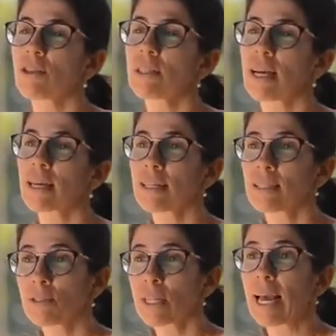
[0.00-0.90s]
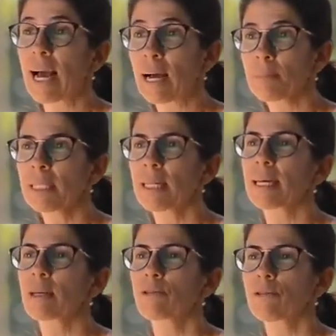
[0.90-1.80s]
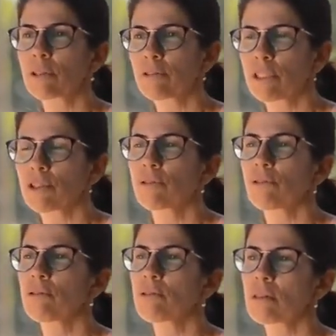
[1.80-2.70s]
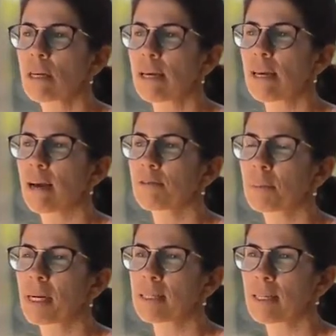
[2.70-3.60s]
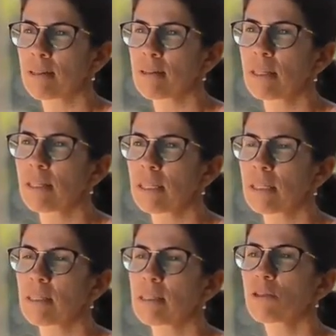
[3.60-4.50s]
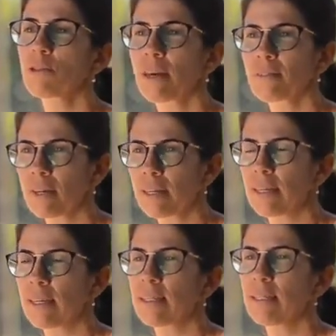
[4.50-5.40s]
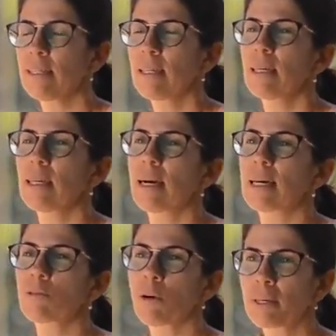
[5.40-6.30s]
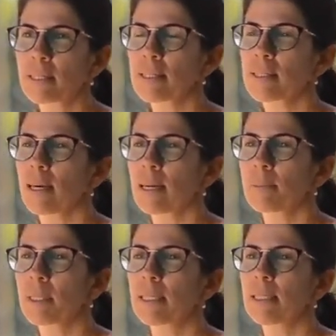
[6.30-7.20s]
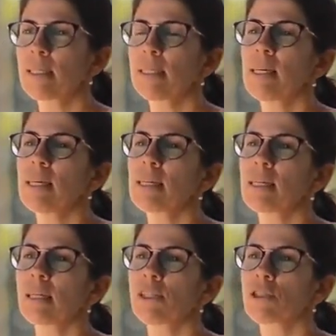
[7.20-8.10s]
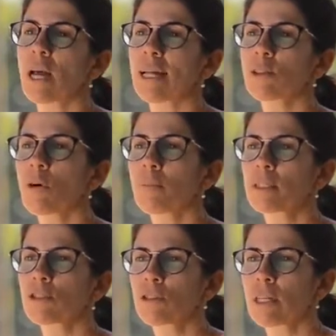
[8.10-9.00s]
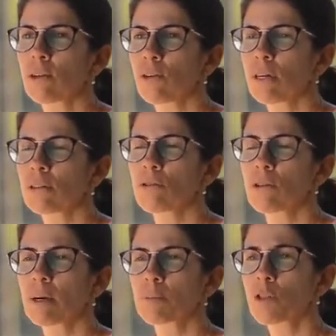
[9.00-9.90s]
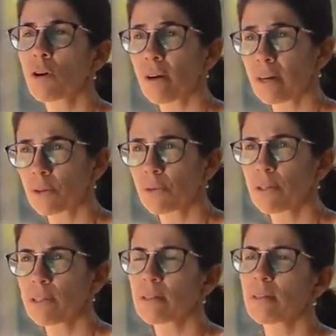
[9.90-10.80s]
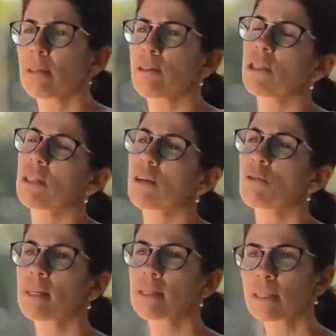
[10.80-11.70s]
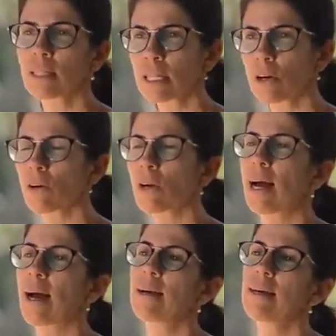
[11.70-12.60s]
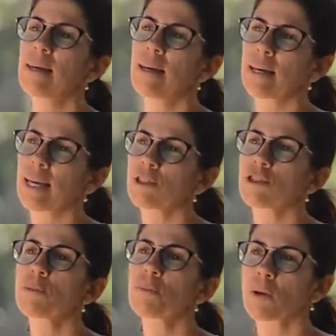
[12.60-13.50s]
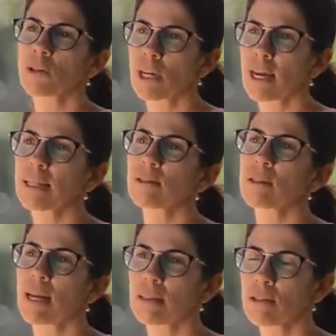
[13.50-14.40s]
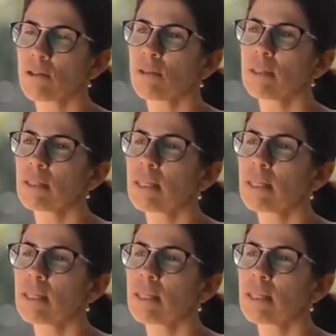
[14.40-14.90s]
integrante do NEAB, né, que é o Núcleo de Estudos é, Afro-Brasileiros Indígenas do IFRN, atualmente em Ceará Mirim. E atualmente estou dialogando com o campus Nova Cruz, então a gente está começando a dialogar é, questões de projetos e ações.